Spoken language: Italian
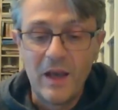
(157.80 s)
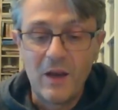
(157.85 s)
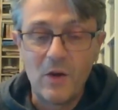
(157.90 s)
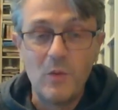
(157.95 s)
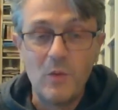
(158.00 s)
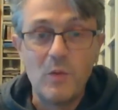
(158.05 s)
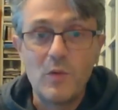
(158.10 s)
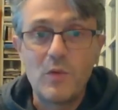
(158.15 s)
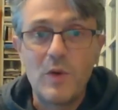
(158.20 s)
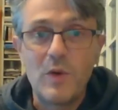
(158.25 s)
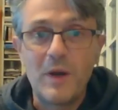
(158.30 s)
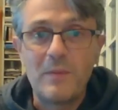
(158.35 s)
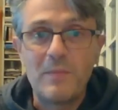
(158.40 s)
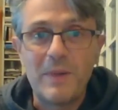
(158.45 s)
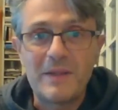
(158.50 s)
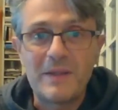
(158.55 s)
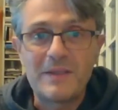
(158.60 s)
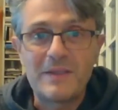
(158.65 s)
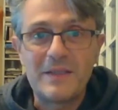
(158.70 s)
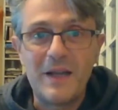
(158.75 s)
Comunque
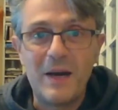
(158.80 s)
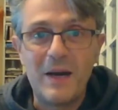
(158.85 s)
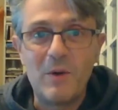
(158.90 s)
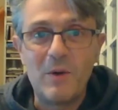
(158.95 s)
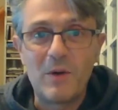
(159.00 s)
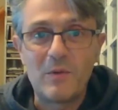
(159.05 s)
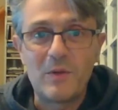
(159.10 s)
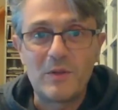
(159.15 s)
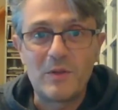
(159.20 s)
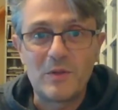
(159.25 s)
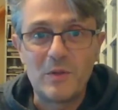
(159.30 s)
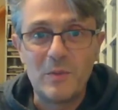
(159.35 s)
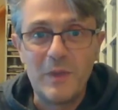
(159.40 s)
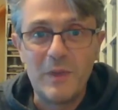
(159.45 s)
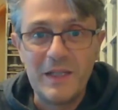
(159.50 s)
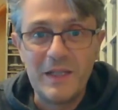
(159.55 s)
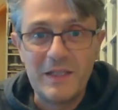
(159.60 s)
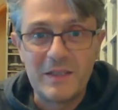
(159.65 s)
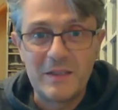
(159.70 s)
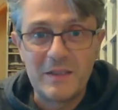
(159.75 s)
passiamo a questo
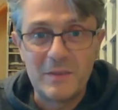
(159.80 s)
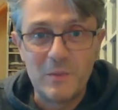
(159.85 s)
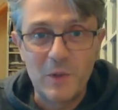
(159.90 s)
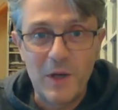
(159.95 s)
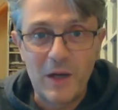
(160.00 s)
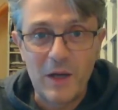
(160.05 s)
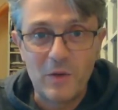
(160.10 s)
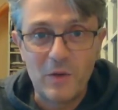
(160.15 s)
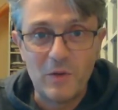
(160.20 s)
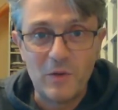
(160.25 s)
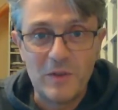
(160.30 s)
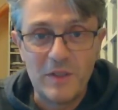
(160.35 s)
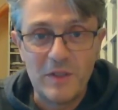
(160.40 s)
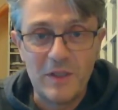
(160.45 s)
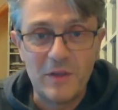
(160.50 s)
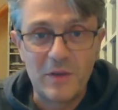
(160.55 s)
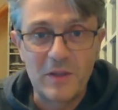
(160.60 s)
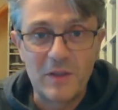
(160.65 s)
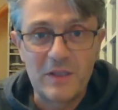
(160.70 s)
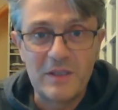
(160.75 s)
bellissimo
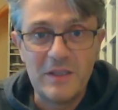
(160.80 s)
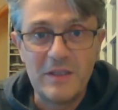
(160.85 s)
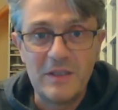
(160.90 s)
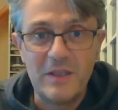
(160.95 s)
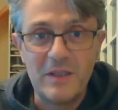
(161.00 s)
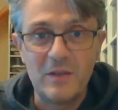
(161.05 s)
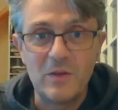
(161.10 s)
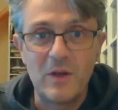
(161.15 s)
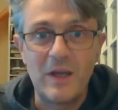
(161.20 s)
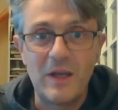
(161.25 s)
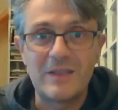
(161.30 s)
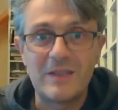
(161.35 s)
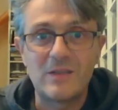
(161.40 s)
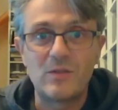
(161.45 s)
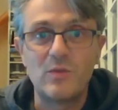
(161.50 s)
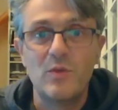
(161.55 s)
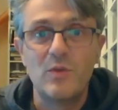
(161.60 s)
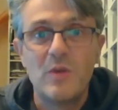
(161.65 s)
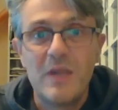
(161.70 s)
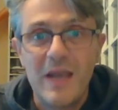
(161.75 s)
raccontino che si intitola
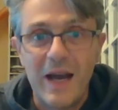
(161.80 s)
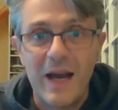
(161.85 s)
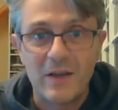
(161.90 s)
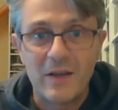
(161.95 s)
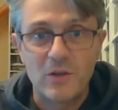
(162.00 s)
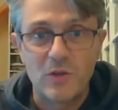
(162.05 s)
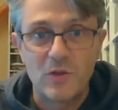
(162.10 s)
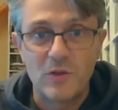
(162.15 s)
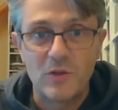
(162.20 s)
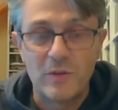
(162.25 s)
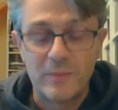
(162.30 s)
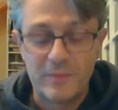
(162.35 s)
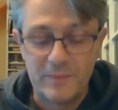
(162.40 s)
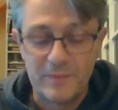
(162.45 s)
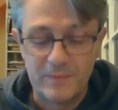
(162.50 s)
Sul ghiaccio,